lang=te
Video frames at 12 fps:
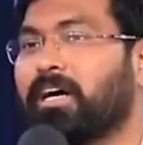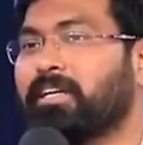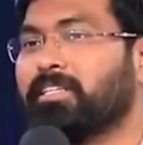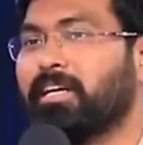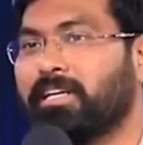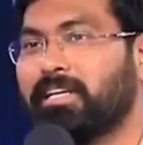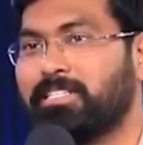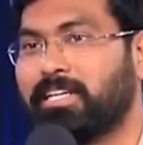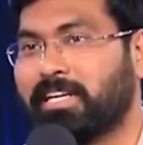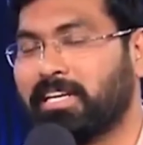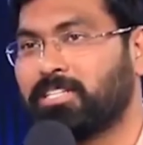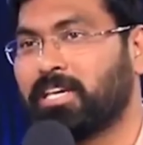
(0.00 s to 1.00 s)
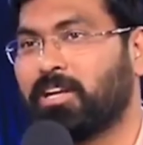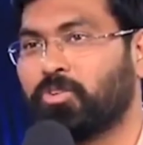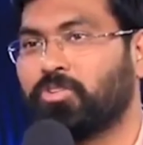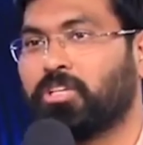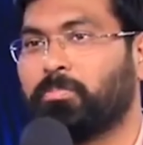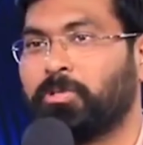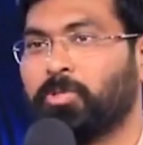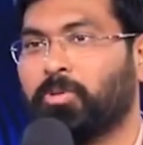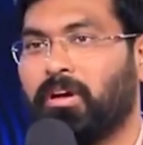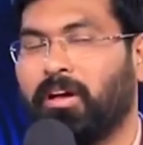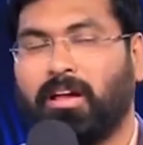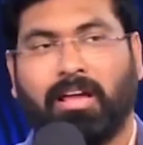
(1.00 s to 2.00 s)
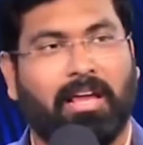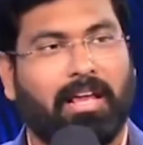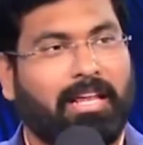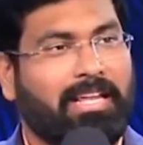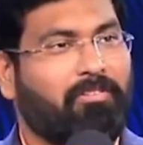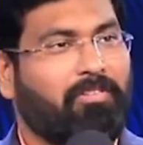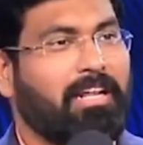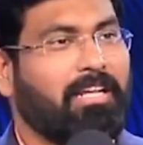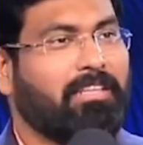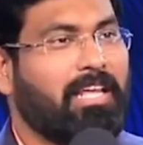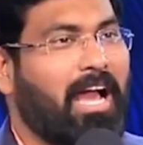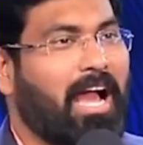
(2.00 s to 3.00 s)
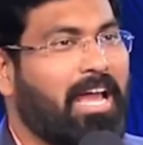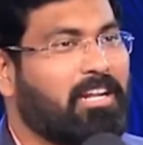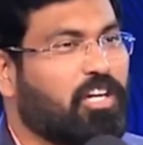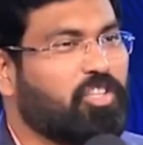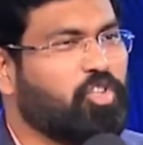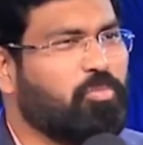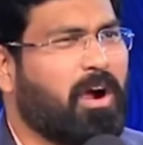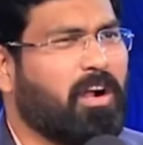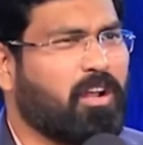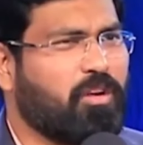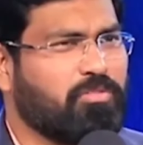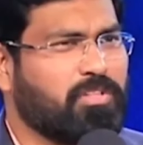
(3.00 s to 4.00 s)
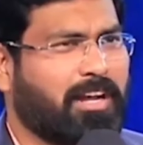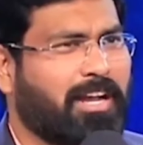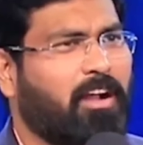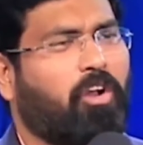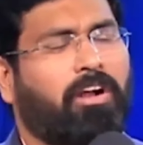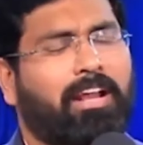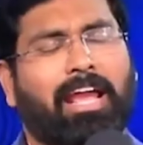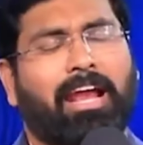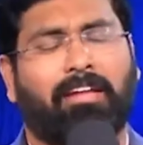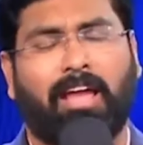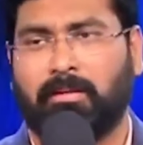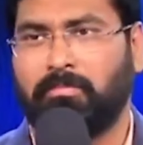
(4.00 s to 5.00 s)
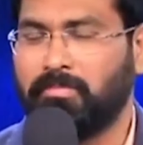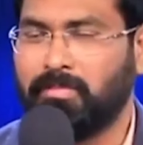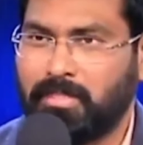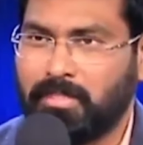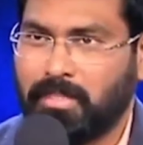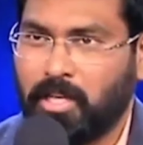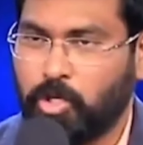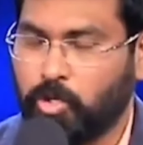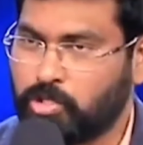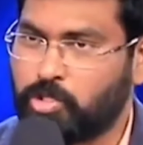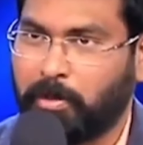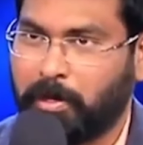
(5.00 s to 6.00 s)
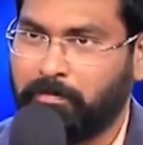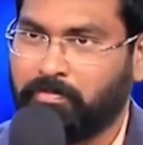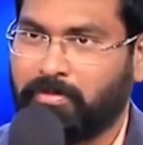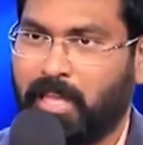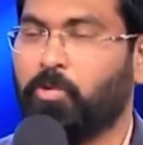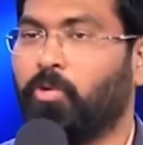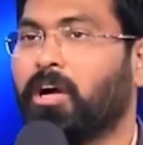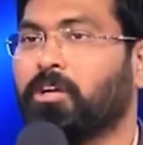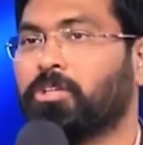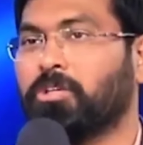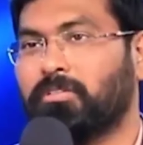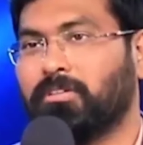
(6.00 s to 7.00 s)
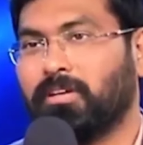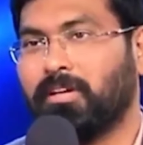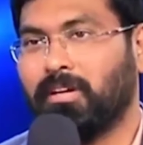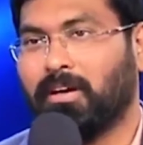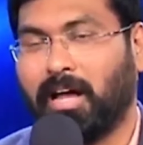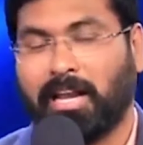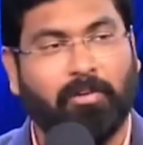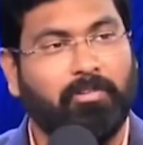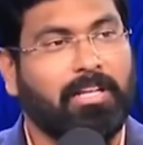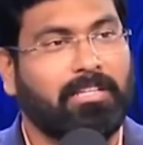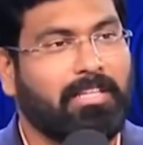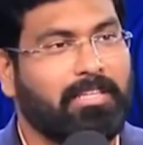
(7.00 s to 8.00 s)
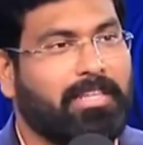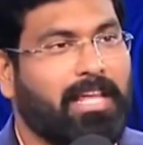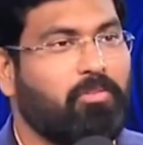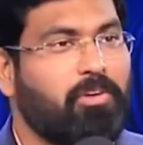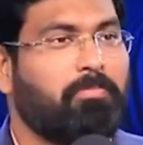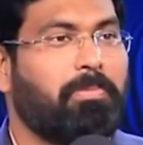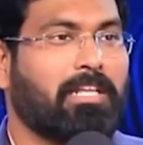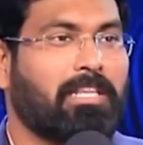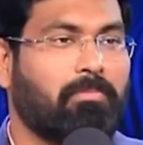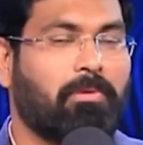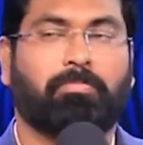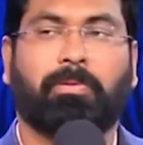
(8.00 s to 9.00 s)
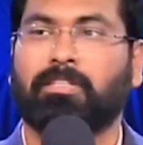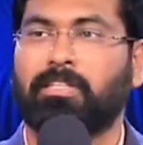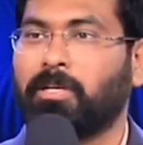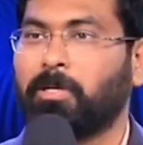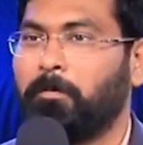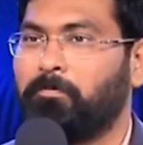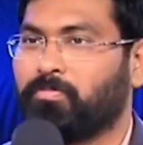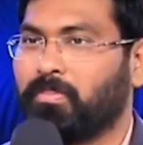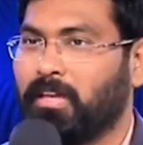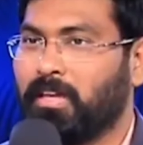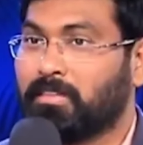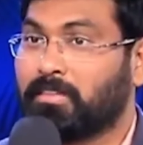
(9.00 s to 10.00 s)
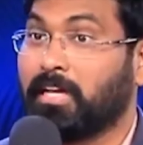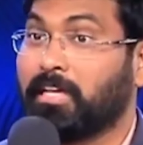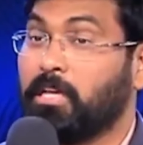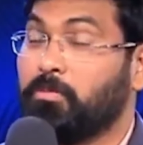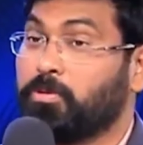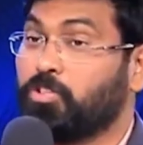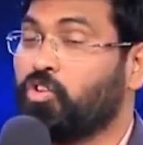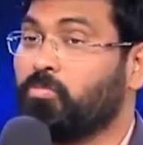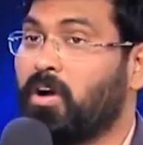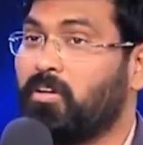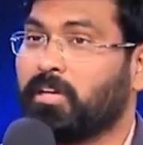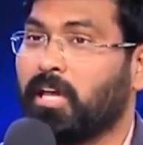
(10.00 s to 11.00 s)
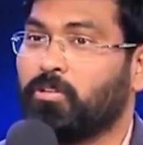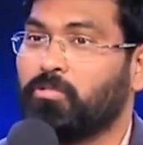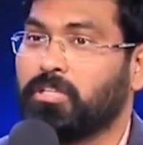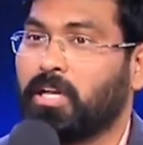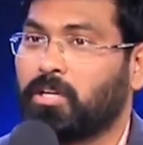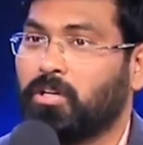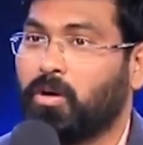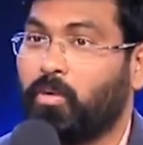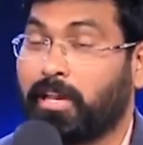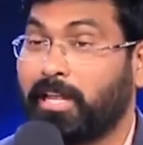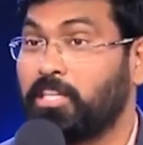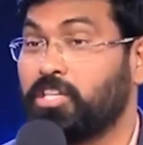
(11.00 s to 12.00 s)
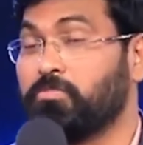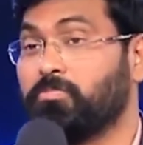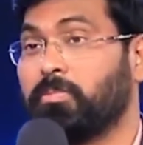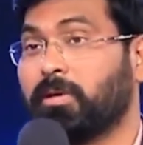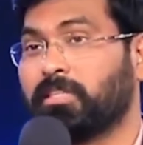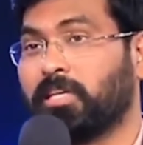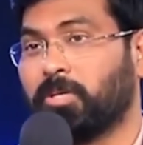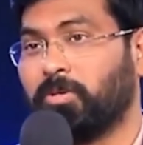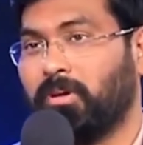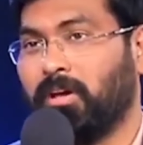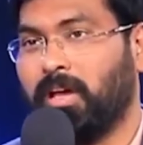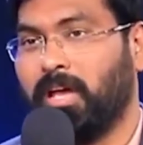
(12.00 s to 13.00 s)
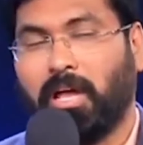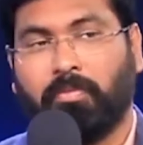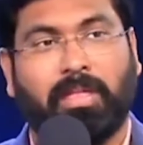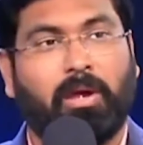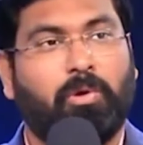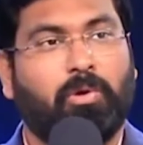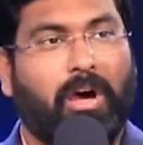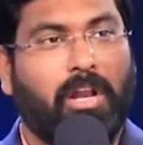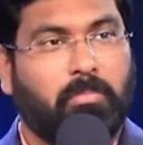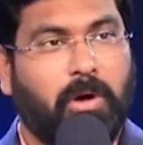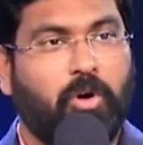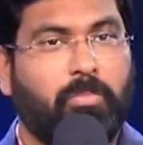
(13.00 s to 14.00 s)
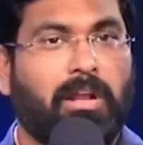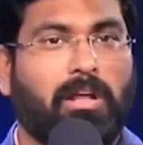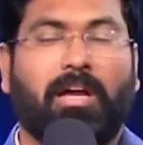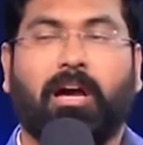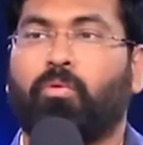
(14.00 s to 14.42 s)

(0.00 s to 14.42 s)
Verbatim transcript: కార్యాన్ని జరిగించాలనుకున్నప్పుడు ఎవరైతే ఆయనకు అందుబాటులో ఉంటారు లార్డ్ హియర్ ఆమ్ యూజ్ మీ నన్ను వాడుకో అని ఎవరైతే దేవుని పాదాల మీద పడతారో తగ్గింపు స్వభావాన్ని కలిగి ఉంటారో వారు హెచ్చింపబడతారో దేవుడు వారిని బహుబలంగా